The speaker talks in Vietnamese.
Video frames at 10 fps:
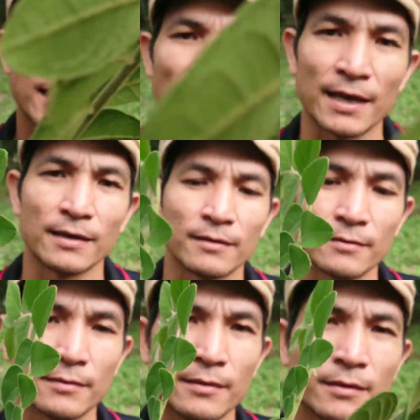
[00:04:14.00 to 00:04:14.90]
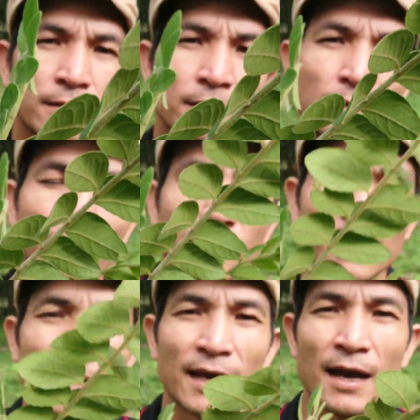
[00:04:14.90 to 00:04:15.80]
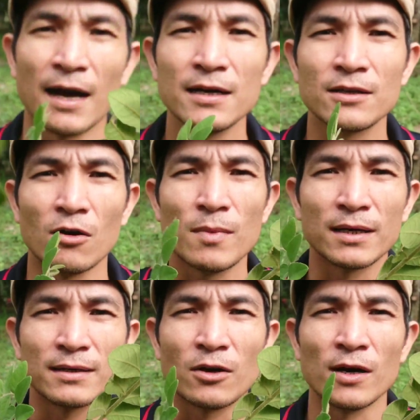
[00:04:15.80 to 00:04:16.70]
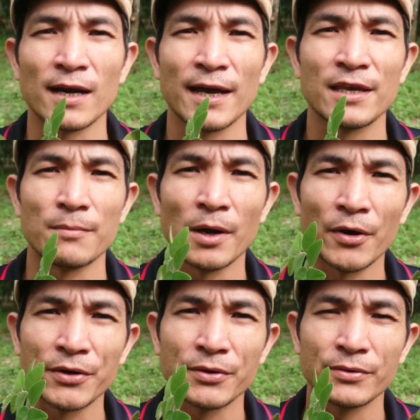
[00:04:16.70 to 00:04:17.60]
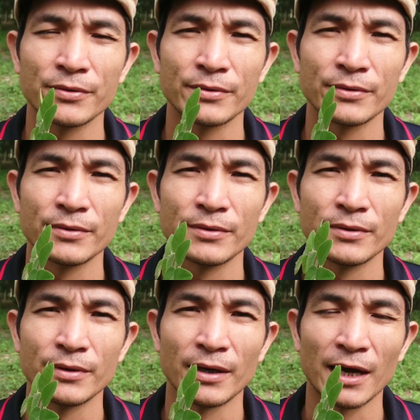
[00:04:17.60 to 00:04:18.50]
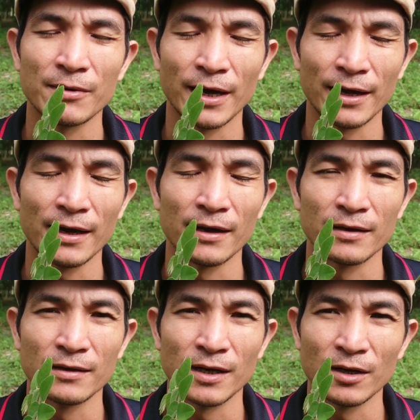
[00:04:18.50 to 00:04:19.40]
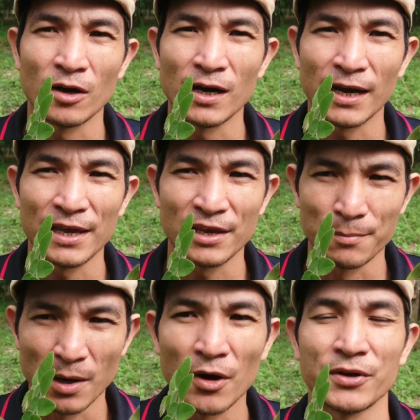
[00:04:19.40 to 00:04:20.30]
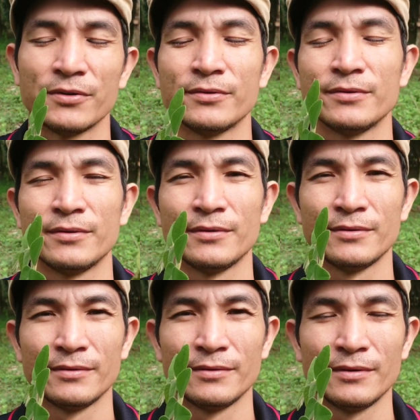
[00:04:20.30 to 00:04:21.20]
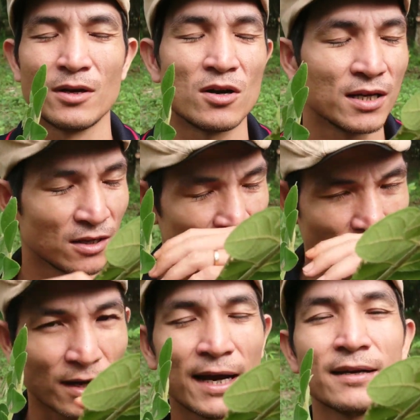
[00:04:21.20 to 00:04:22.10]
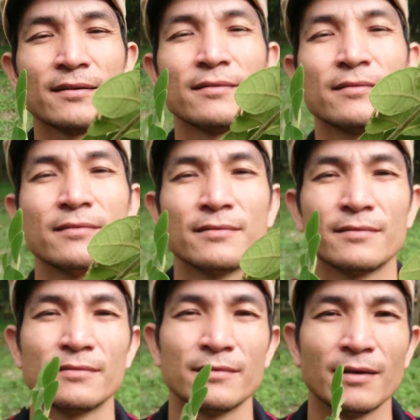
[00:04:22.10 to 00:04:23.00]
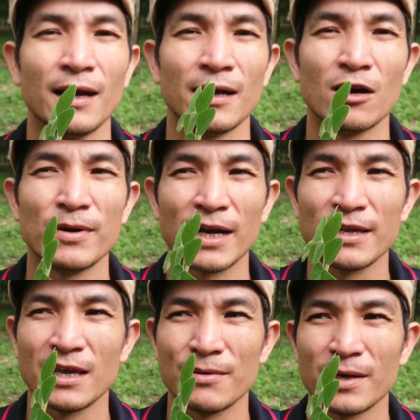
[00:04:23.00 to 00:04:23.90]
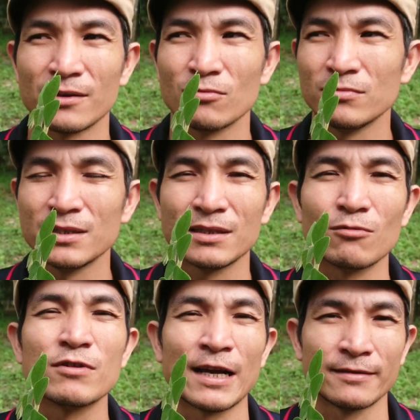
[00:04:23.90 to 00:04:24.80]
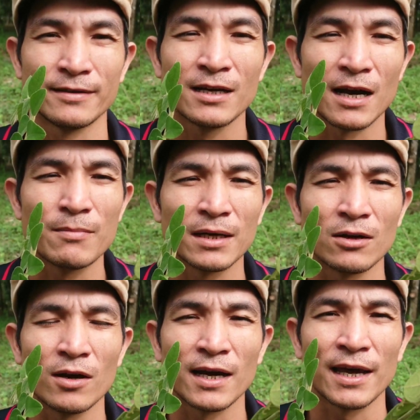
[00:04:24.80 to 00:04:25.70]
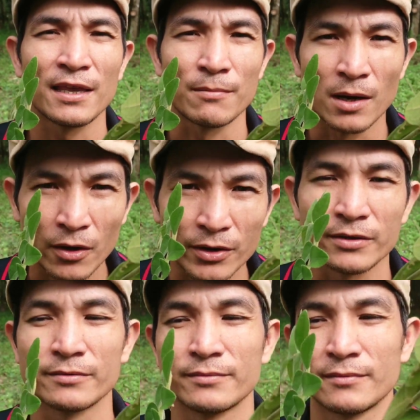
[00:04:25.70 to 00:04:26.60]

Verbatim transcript: cây này cây này ở chỗ mình gọi là cây chùm hôi nghe mọi người ha gọi là cây chùm hôi còn ở những chỗ khác à, gọi bằng cây gì mình cũng ờ, không rành nhưng ở mình gọi là cây chùm hôi